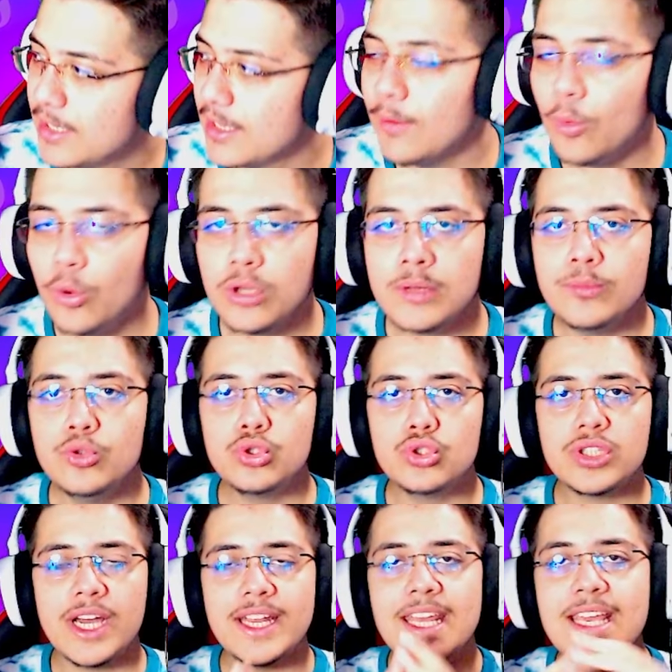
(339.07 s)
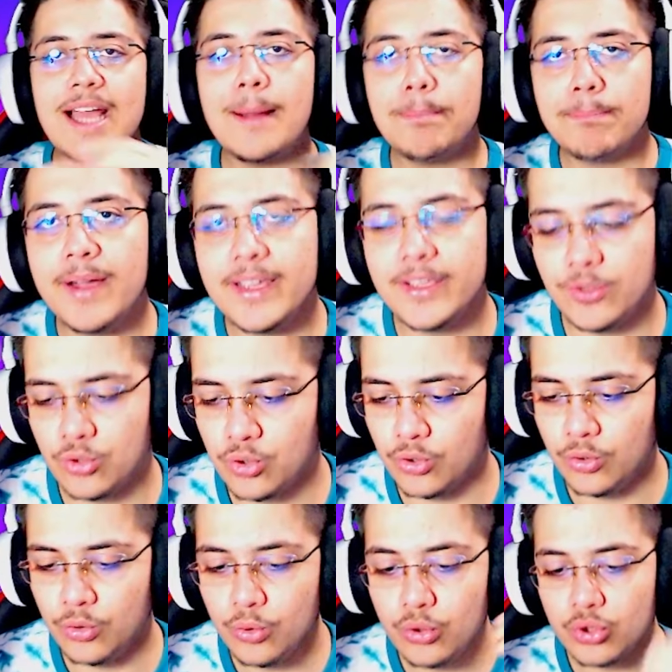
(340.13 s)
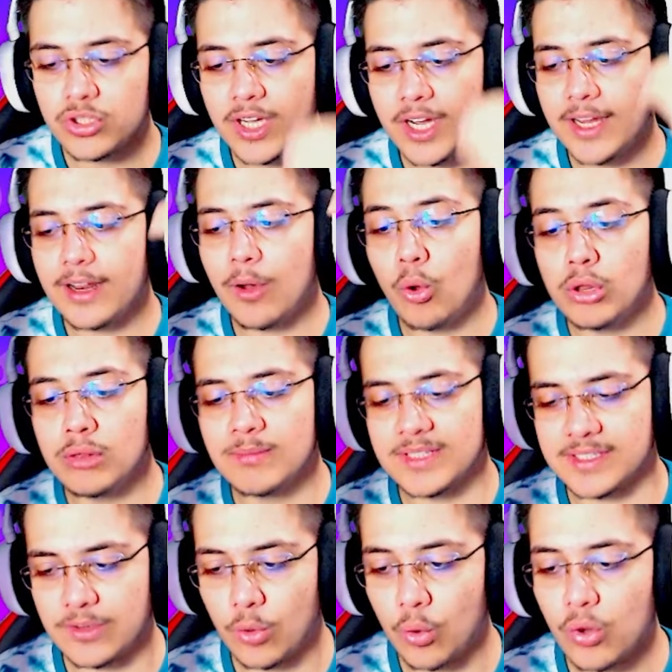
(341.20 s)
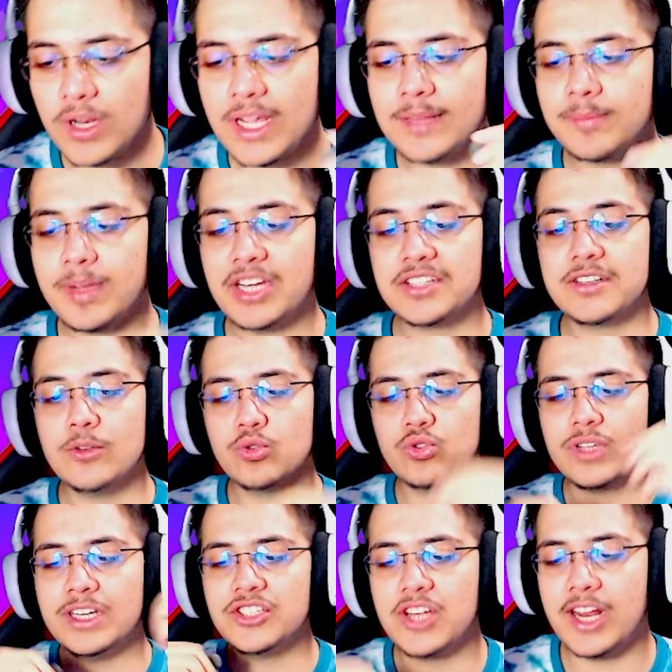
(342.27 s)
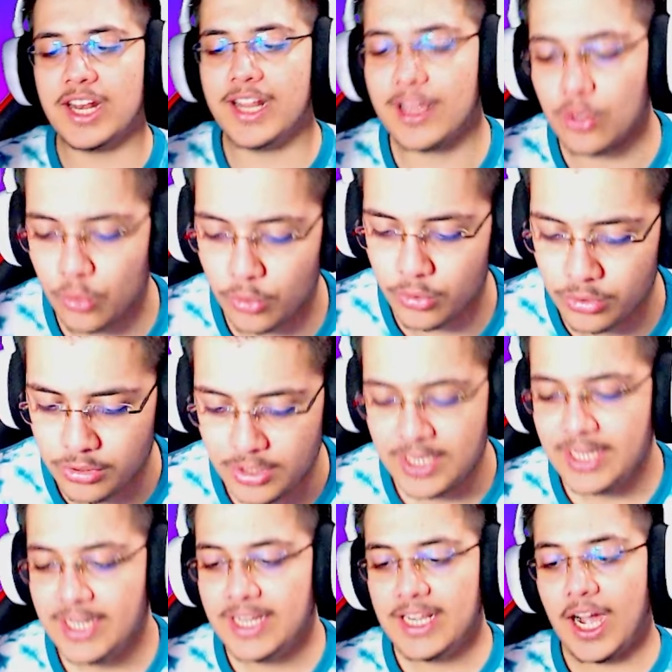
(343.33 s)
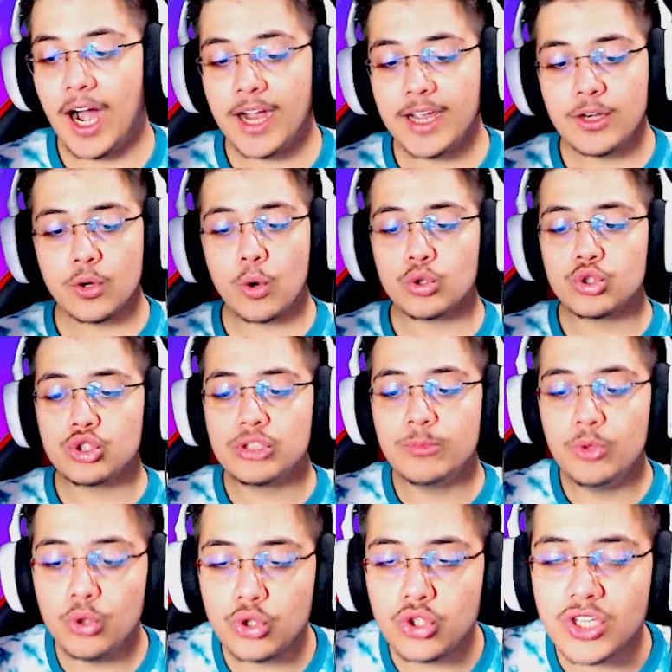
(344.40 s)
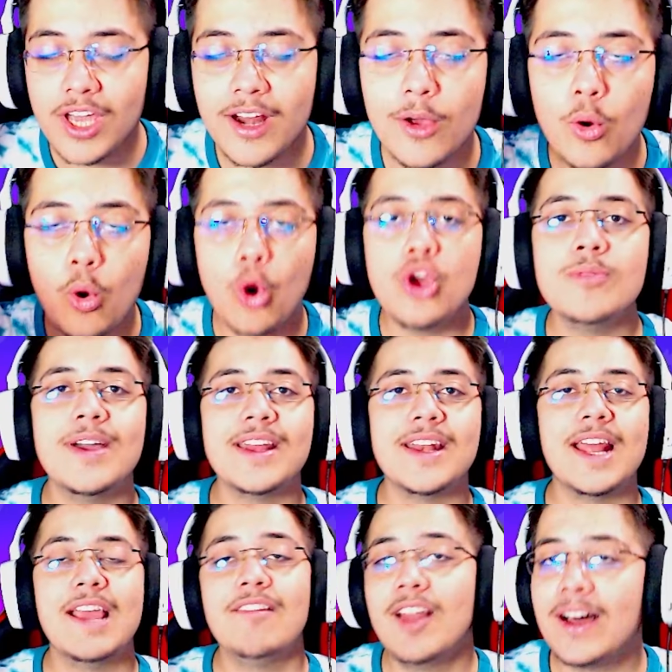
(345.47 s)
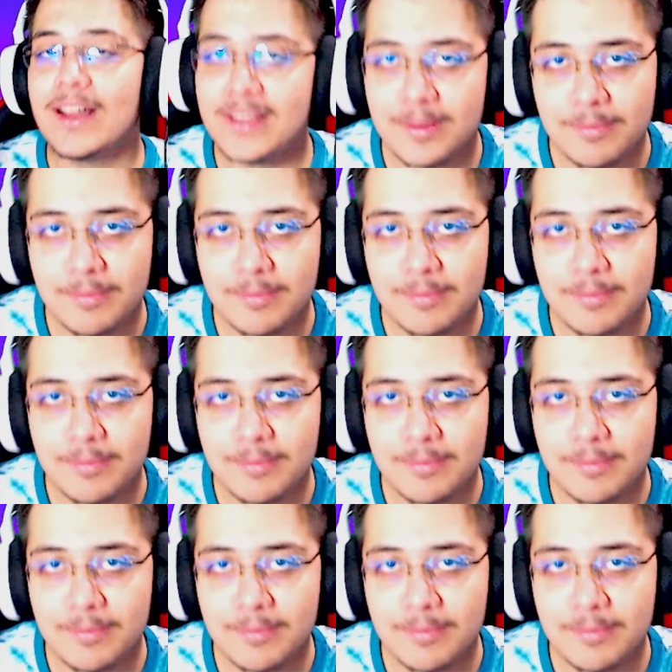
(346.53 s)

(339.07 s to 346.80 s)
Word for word: Ya oğlum 3 tane yapmayın şunu. 3 tane olmasın. Oraya başka güzel şeyler koyun. Aynı kostümü 3 kere koymayın evladım